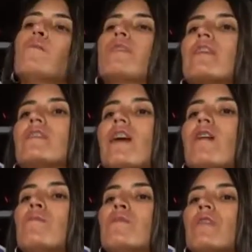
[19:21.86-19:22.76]
porque
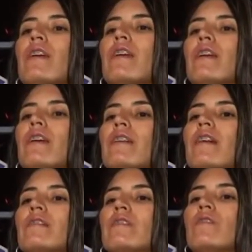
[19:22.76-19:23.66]
estábamos
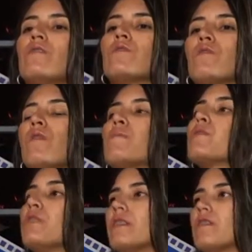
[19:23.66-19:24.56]
eh, haciéndolo solo a
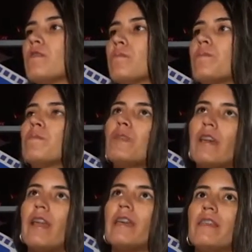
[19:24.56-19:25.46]
proyectos,
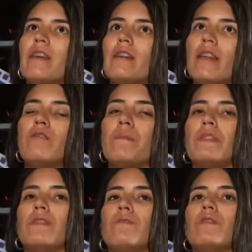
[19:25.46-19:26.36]
porque la idea y el
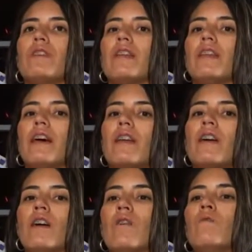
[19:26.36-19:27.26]
objetivo es
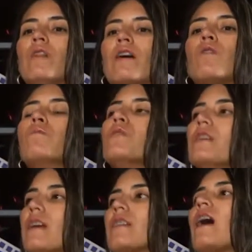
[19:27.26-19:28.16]
generar una
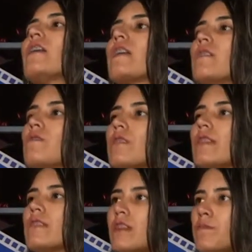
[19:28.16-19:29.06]
comunidad alrededor
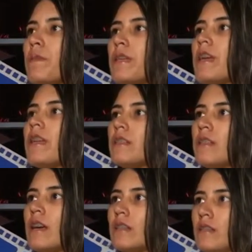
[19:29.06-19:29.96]
del transmedia y de
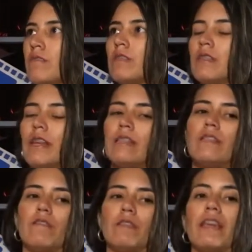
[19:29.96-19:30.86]
las narrativas
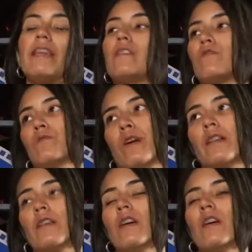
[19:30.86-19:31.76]
interactivas en la ciudad,